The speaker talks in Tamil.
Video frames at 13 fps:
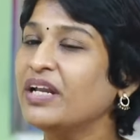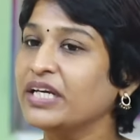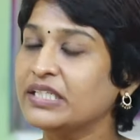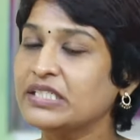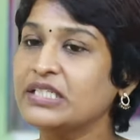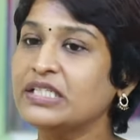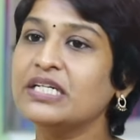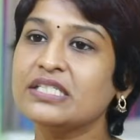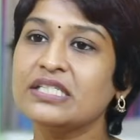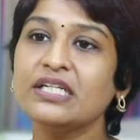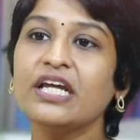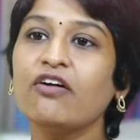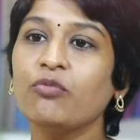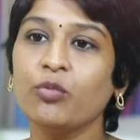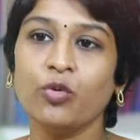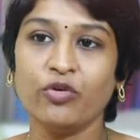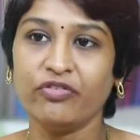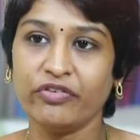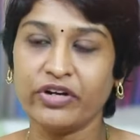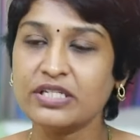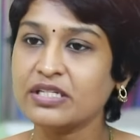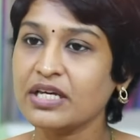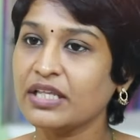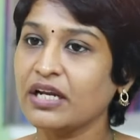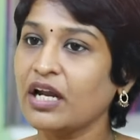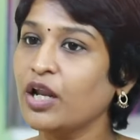லைக் ஷீ டசன்ட் ஹாவ் மோர் ஃப்ரெண்ட்ஸ்
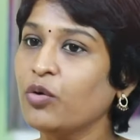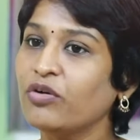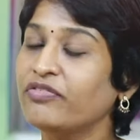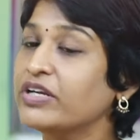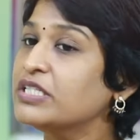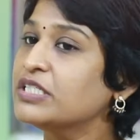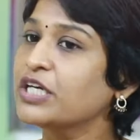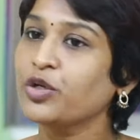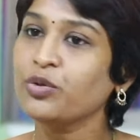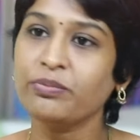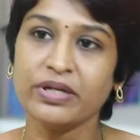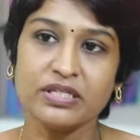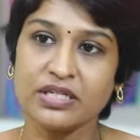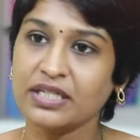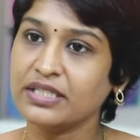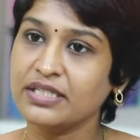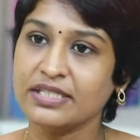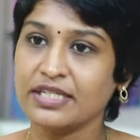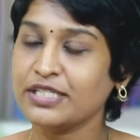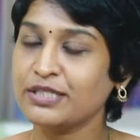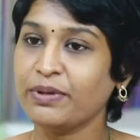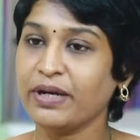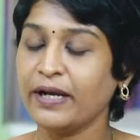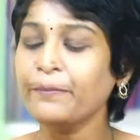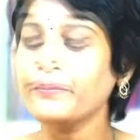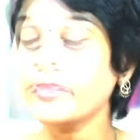அதனால் அவங்க ஃப்ரெண்ட்ஸ் கிட்டேயும் பெருசாக அதை டிஸ்கஸ்
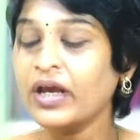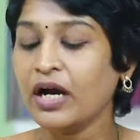பண்ணல